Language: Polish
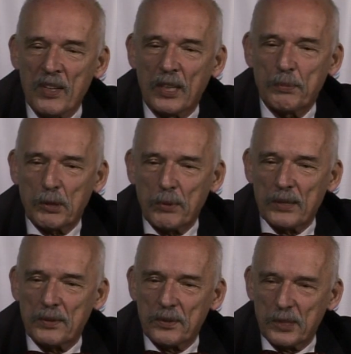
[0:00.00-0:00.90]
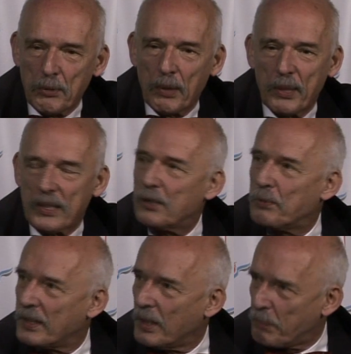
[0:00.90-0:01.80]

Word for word: na przykład dzieła Marka Twena